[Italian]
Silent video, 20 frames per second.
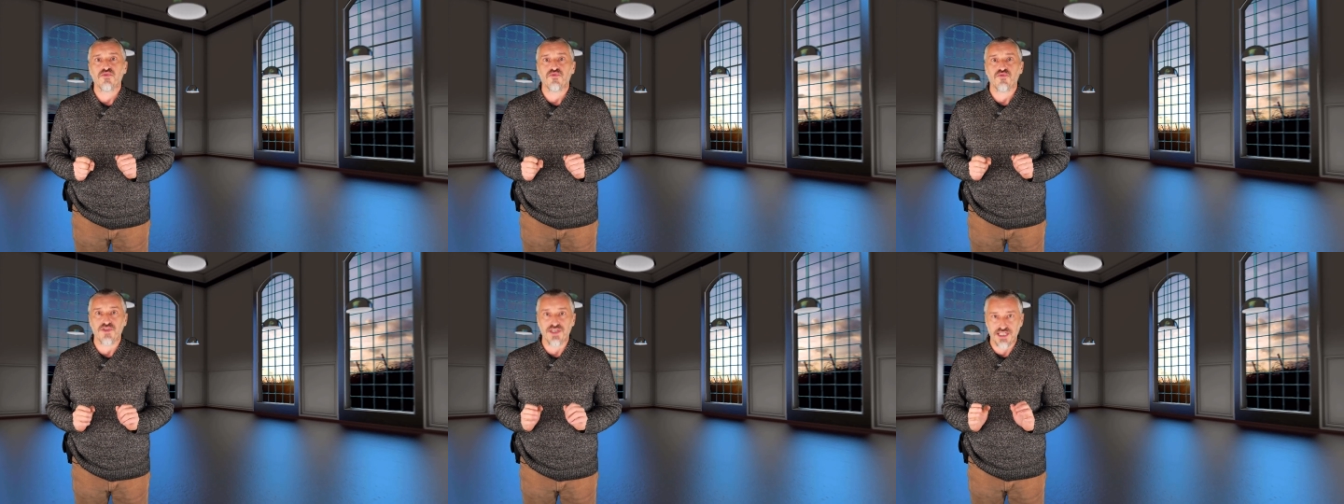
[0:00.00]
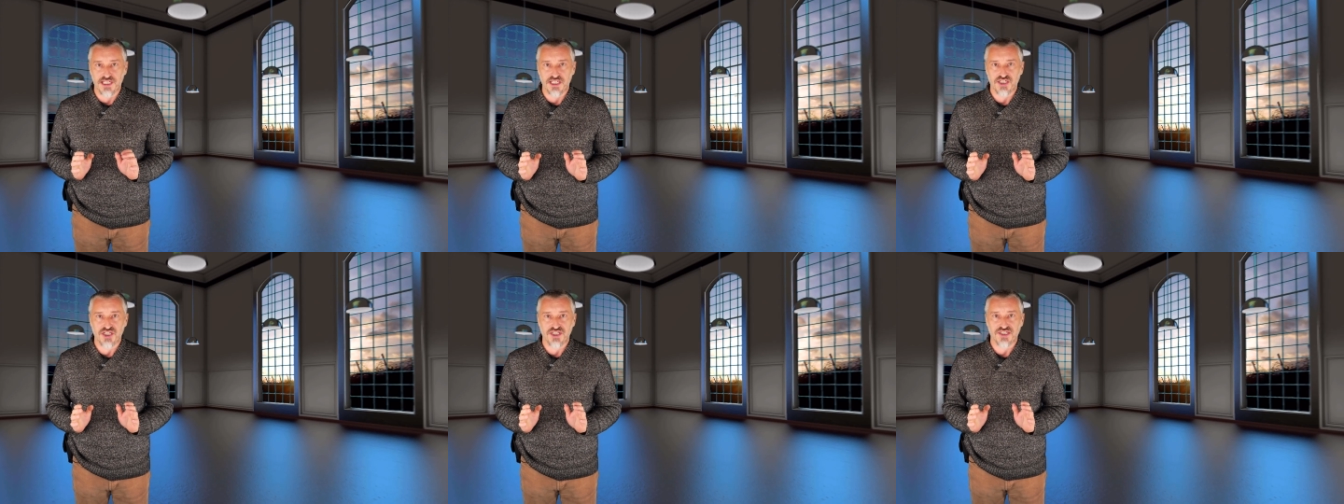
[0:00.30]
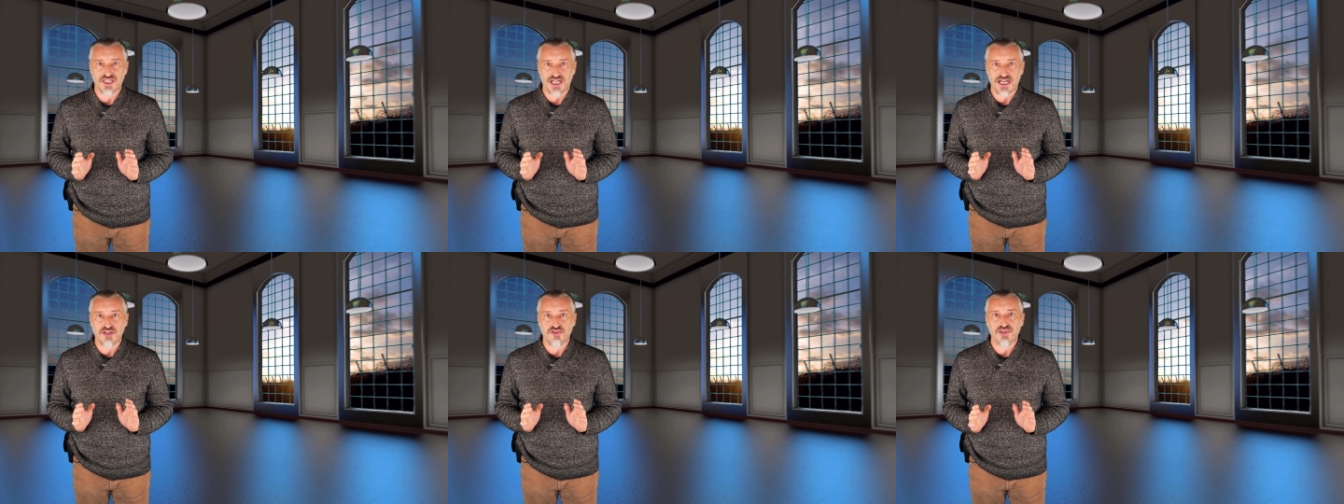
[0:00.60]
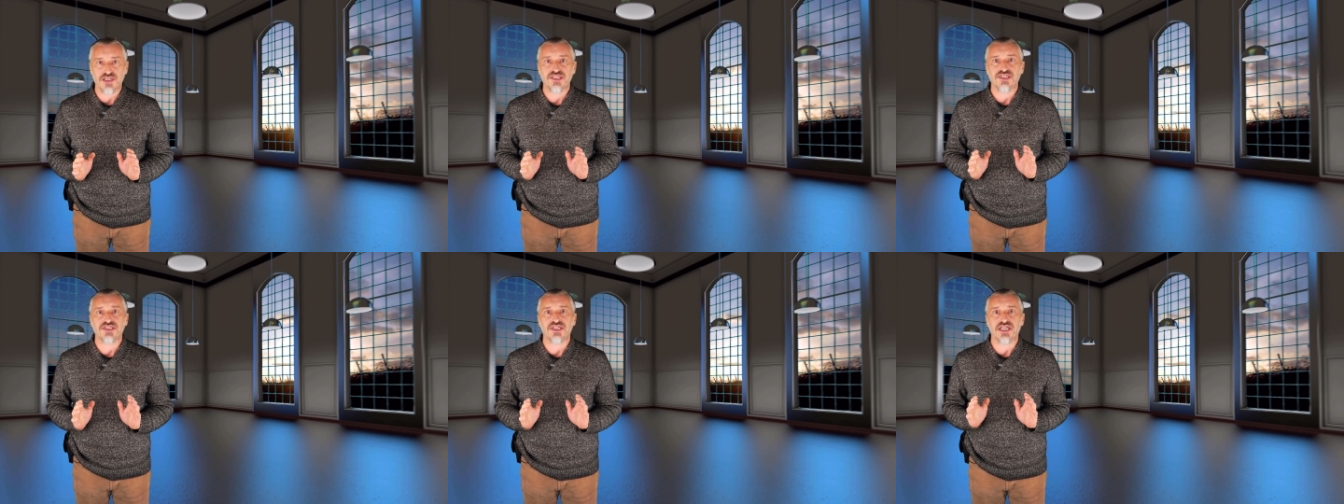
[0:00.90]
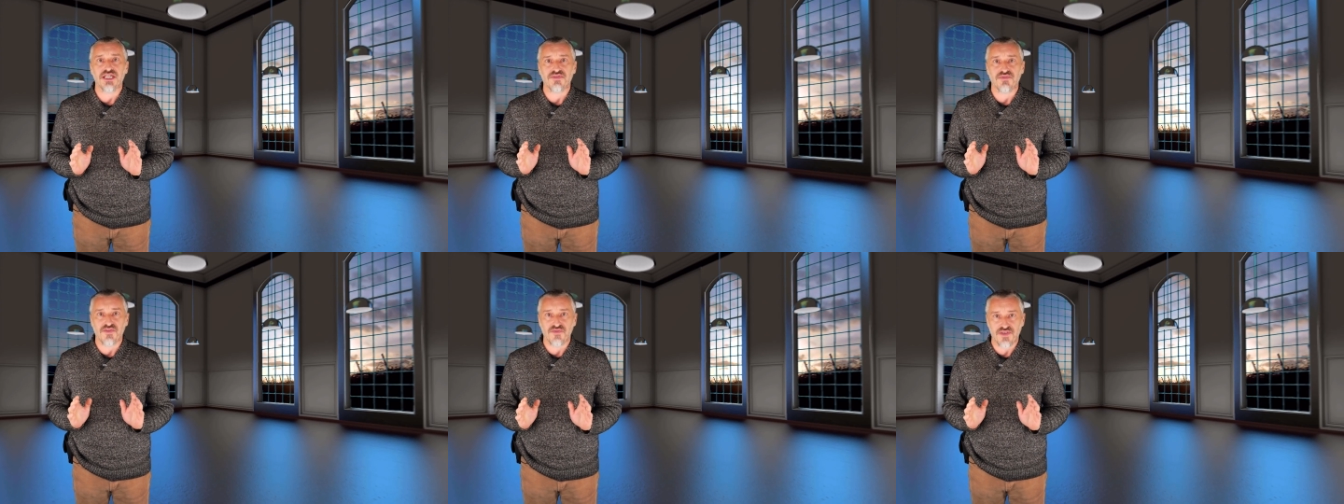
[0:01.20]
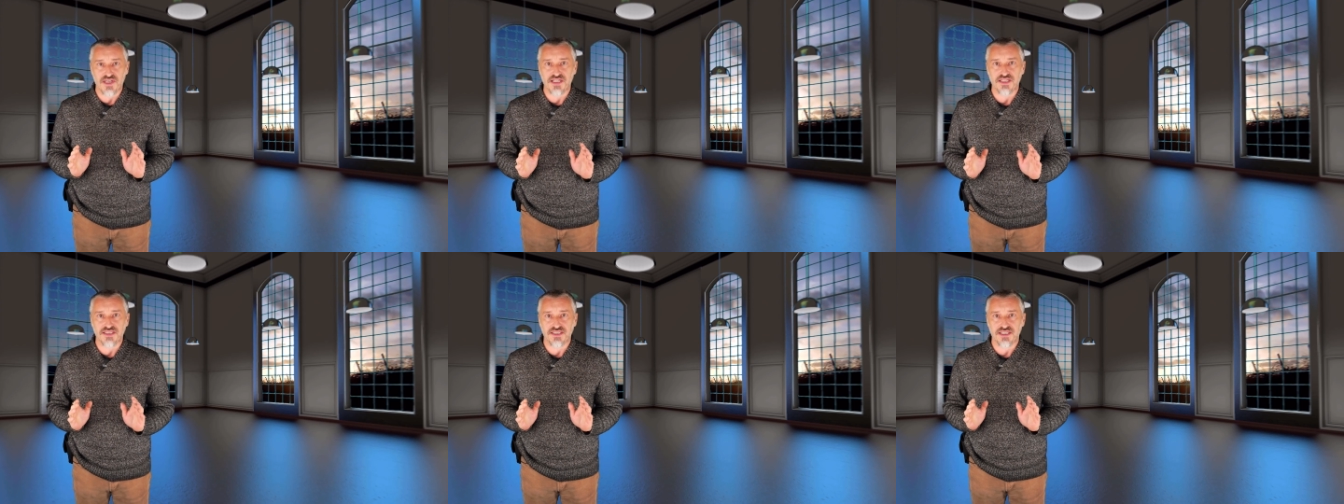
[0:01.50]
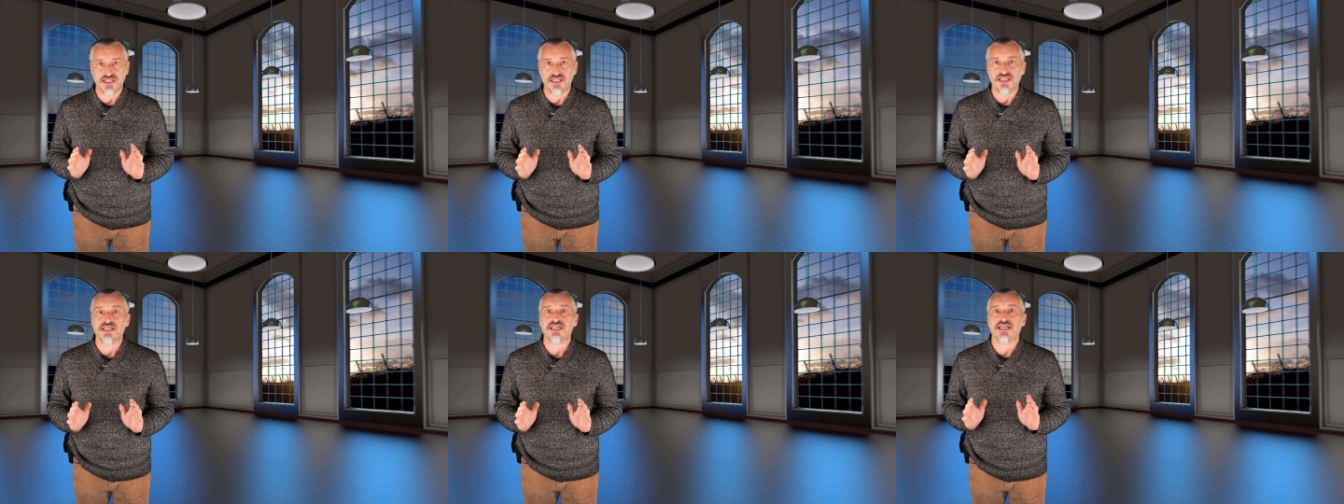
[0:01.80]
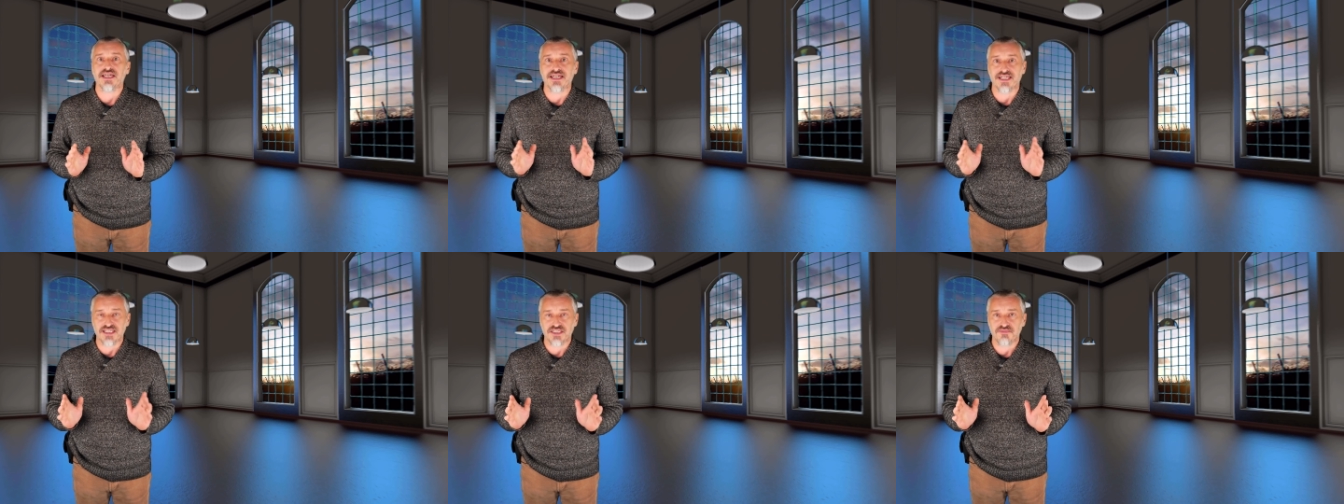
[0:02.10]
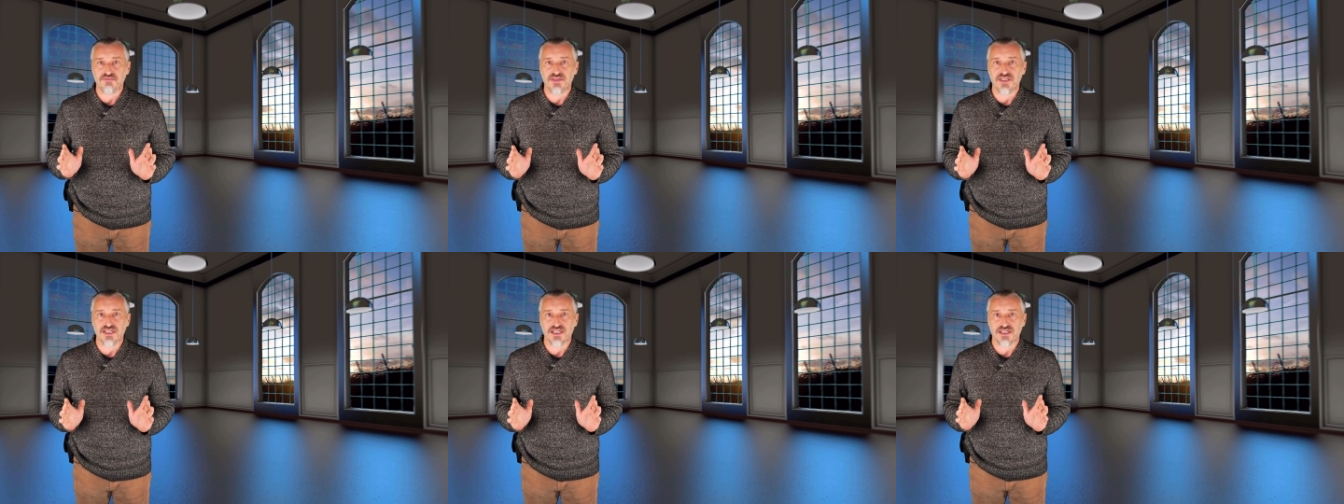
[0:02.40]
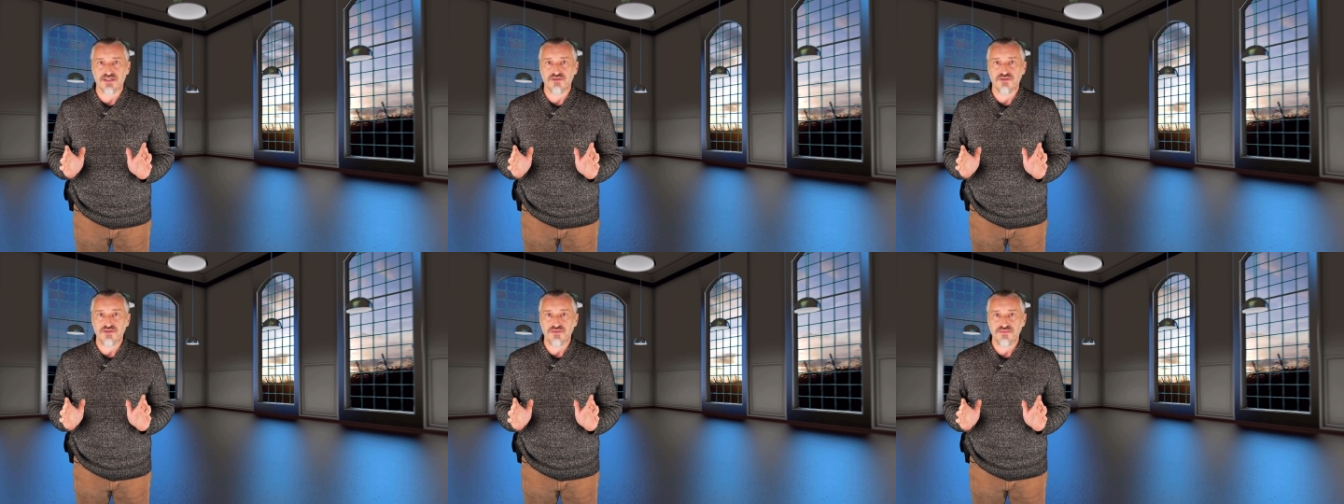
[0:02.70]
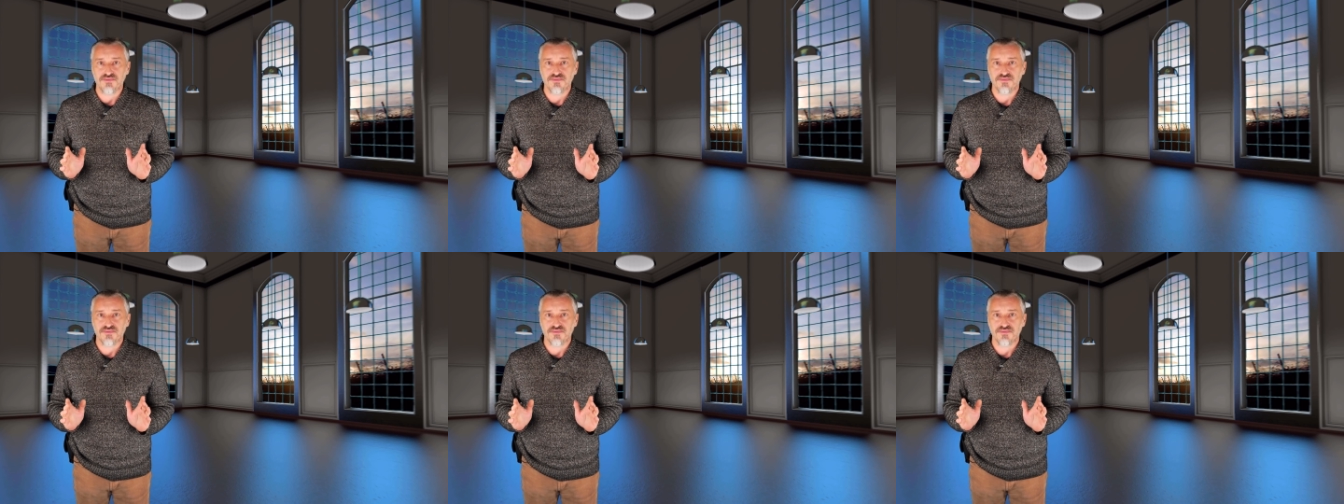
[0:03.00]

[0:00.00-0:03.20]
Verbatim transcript: finché ci saranno esseri viventi che respirano,